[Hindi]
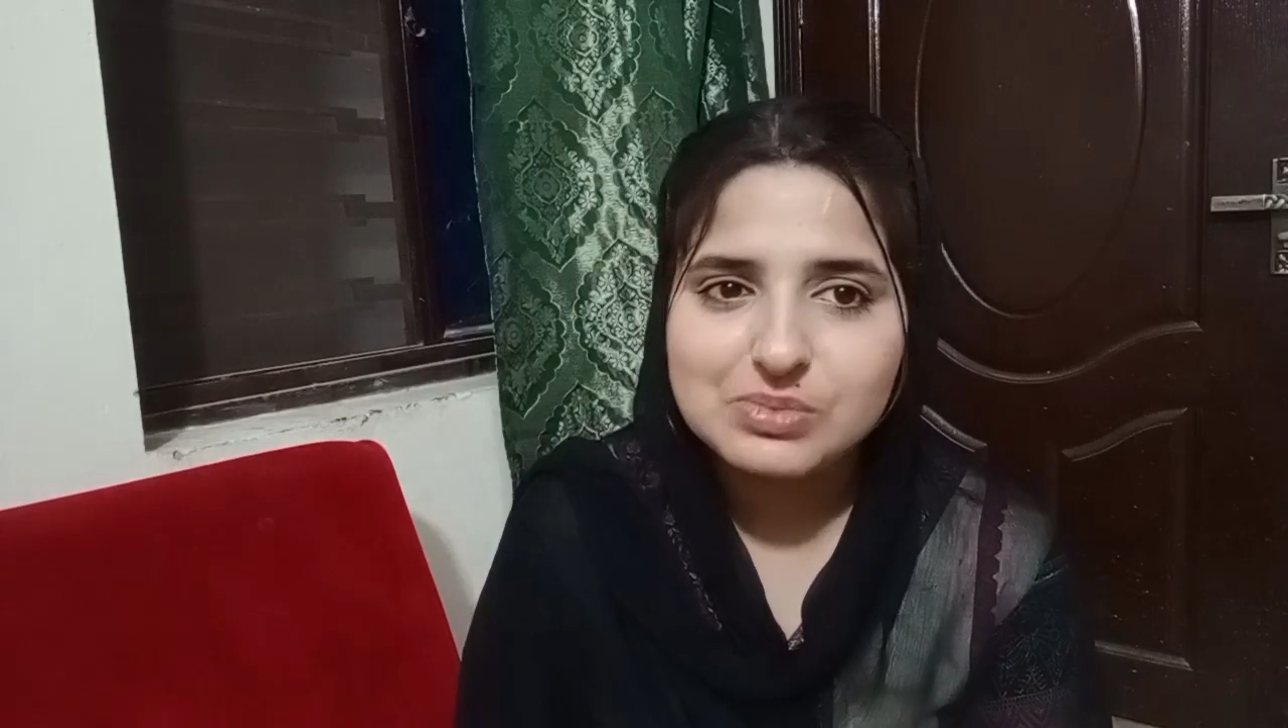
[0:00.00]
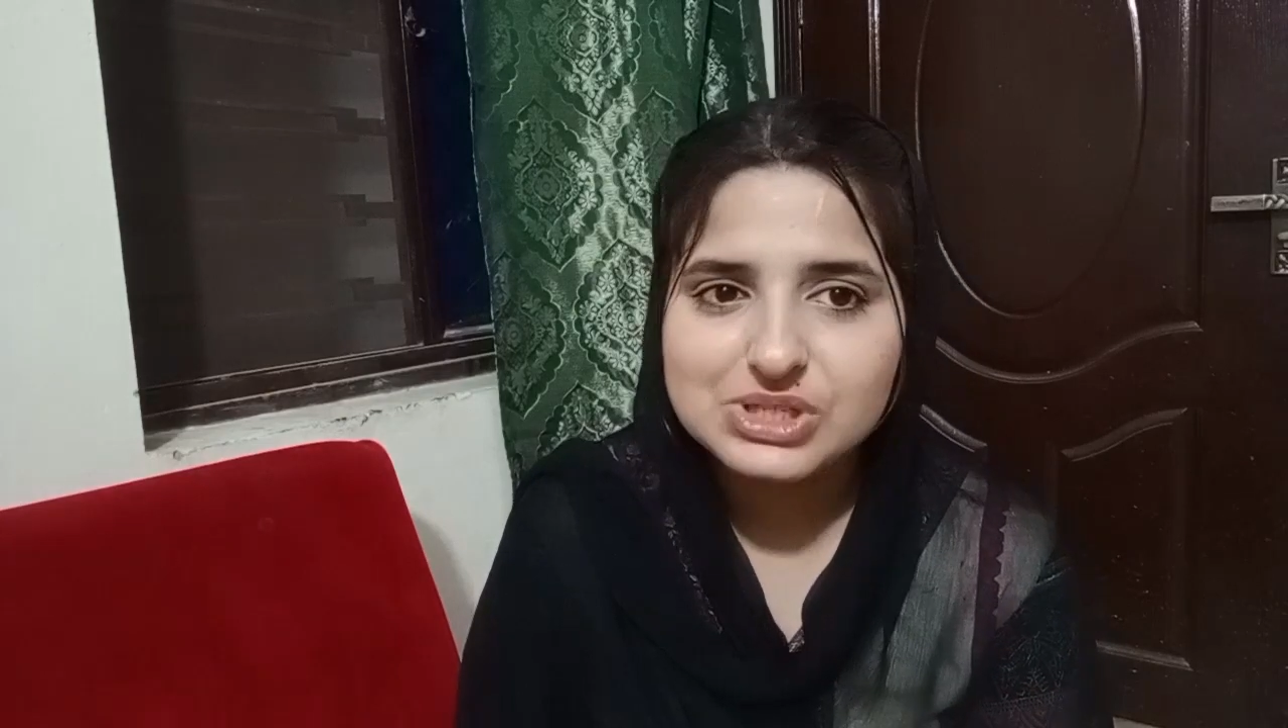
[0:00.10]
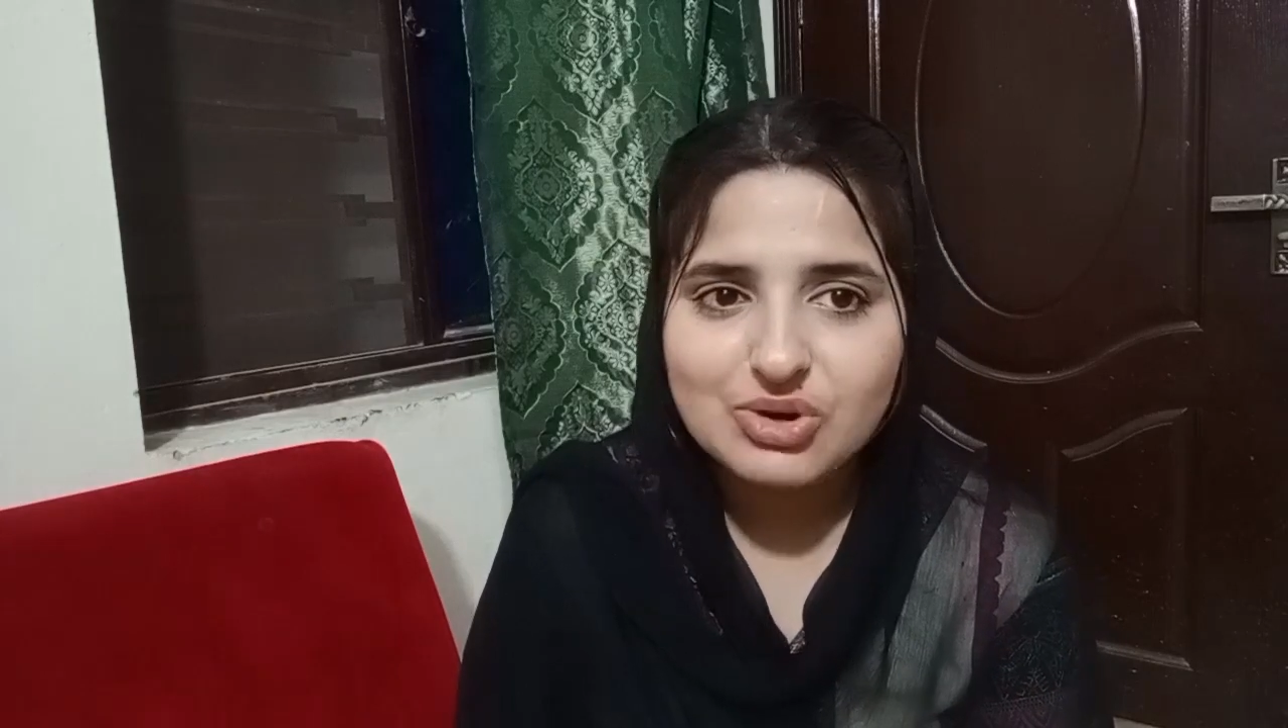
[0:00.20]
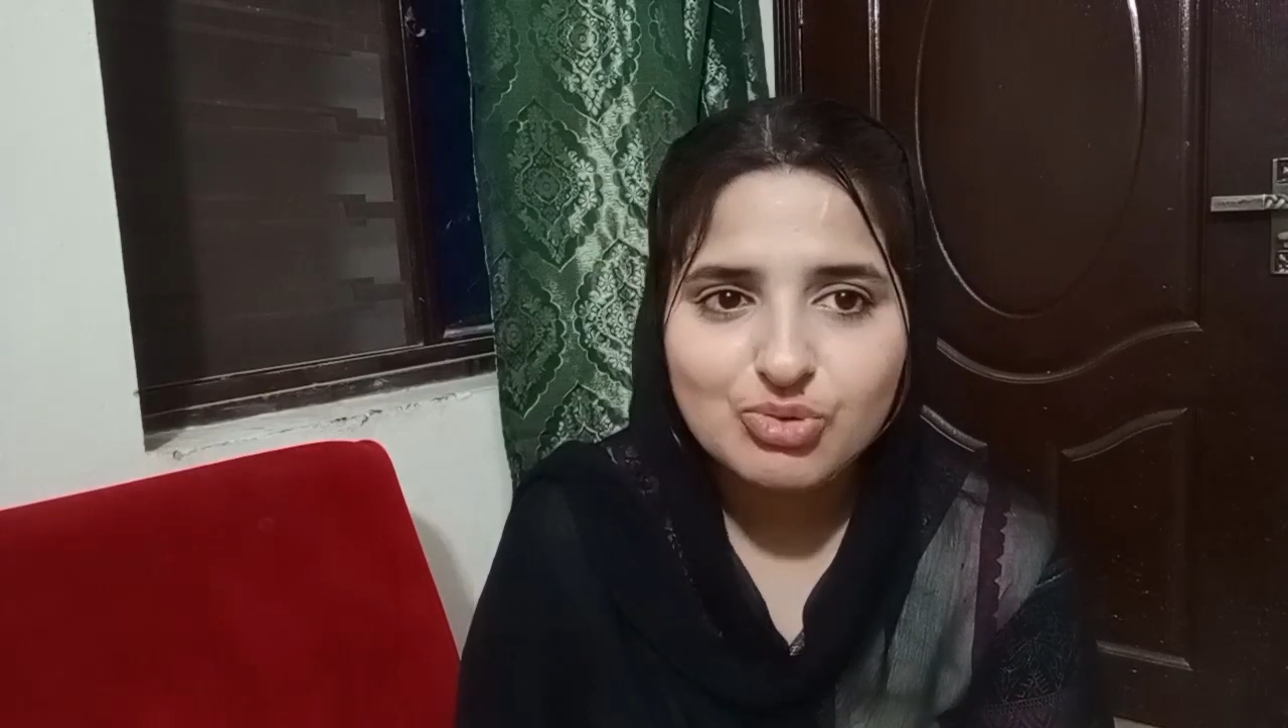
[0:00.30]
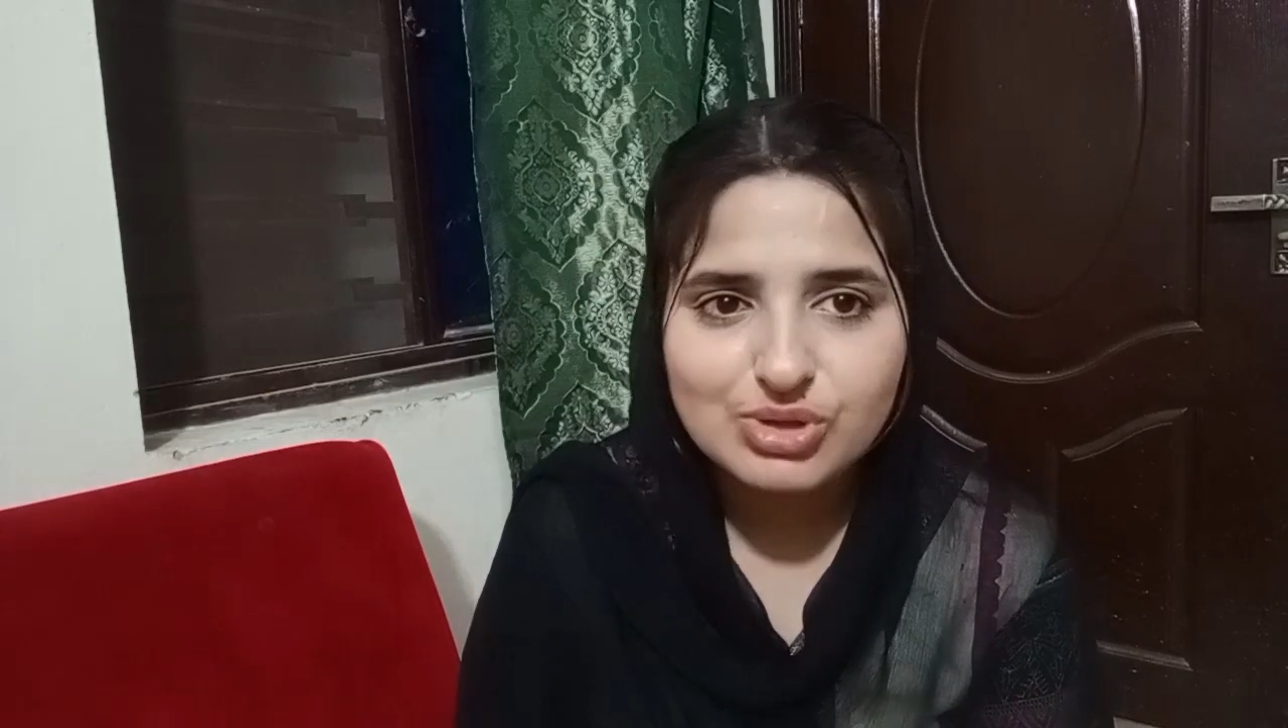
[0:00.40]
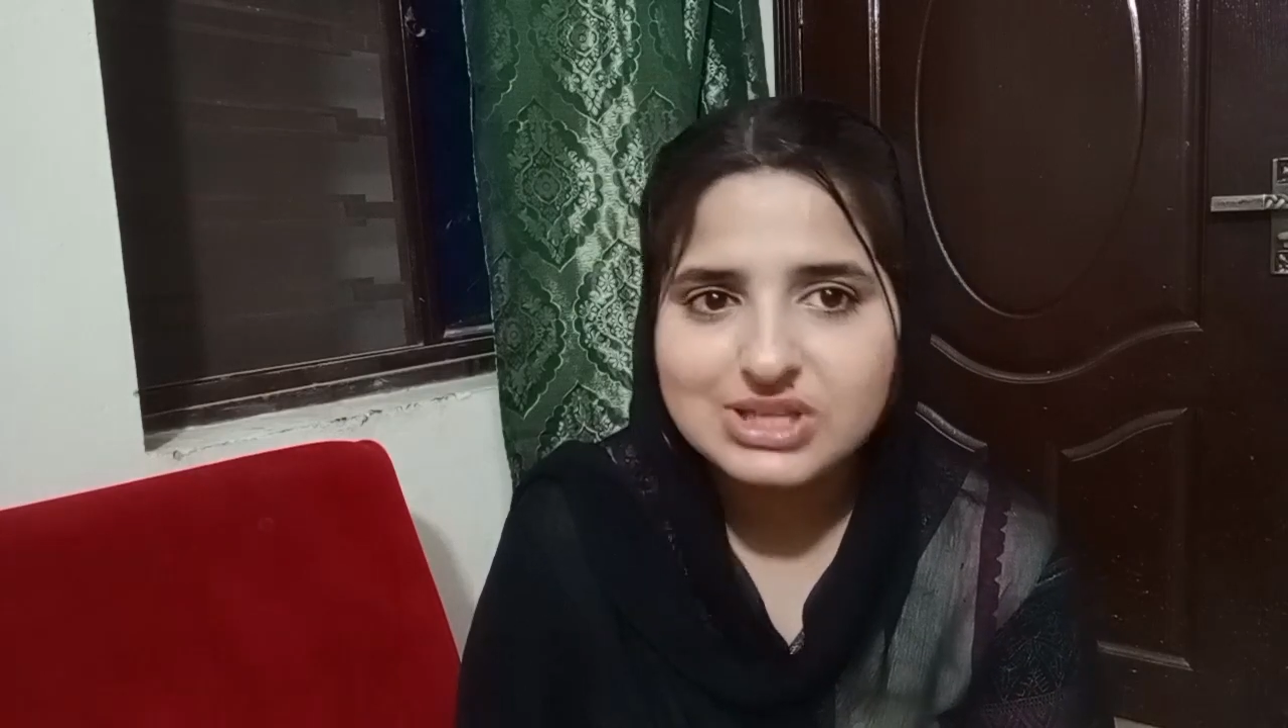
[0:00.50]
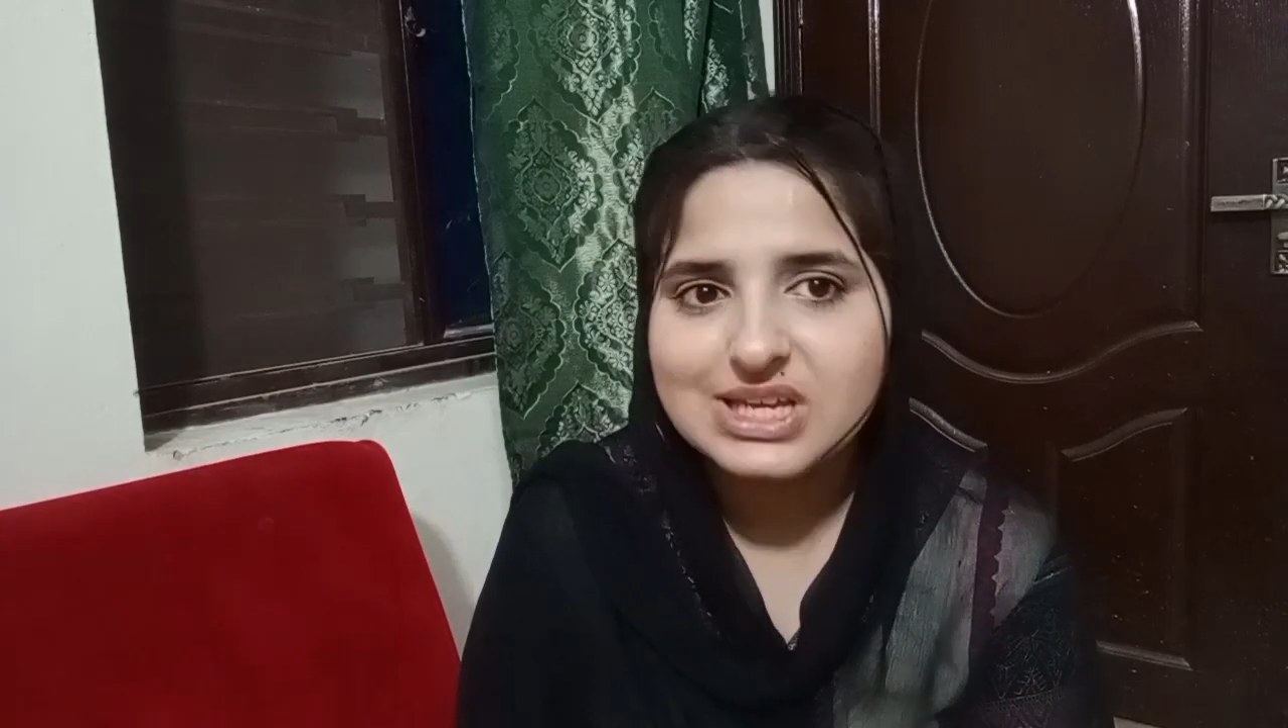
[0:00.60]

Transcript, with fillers: मुझे खुद